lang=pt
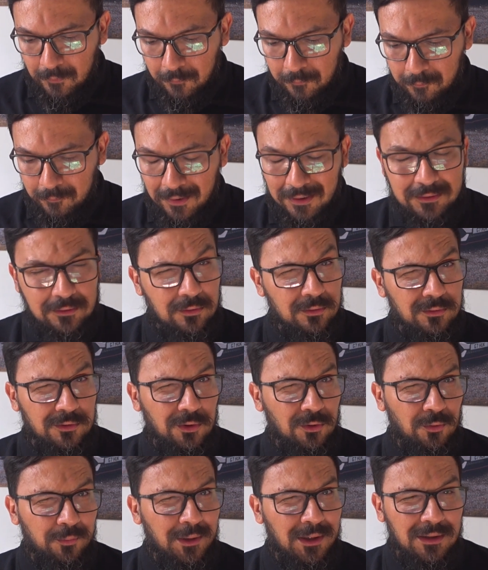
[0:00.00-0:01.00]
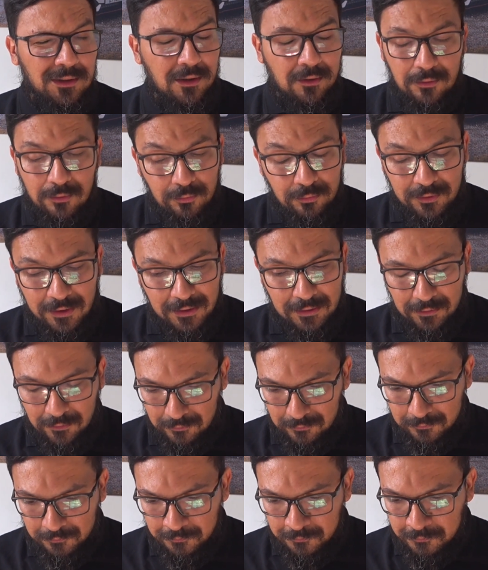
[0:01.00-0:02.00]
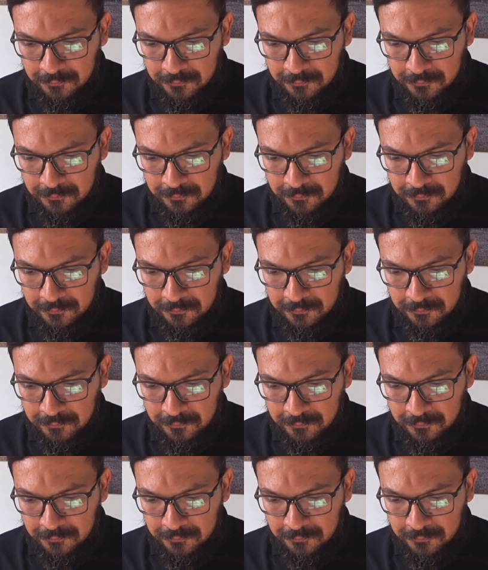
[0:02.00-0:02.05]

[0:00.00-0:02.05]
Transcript: Mas se eu não me engano, ele não tem não.